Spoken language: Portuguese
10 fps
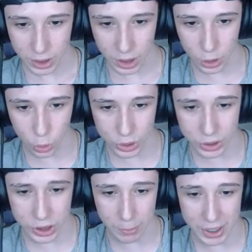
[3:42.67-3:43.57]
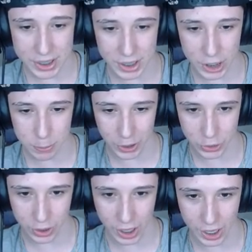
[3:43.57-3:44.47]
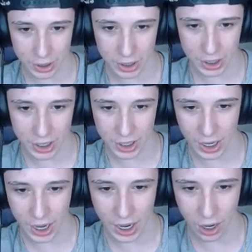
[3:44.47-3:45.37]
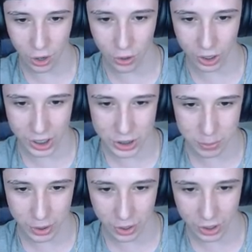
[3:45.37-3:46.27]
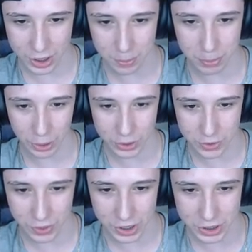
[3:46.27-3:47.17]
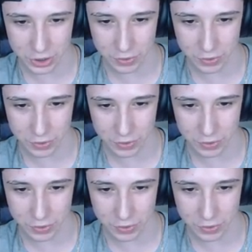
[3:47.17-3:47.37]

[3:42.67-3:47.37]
eu consigo chamar inscritos para jogar e... É, olha isso, mano, olha que bagulho divertido,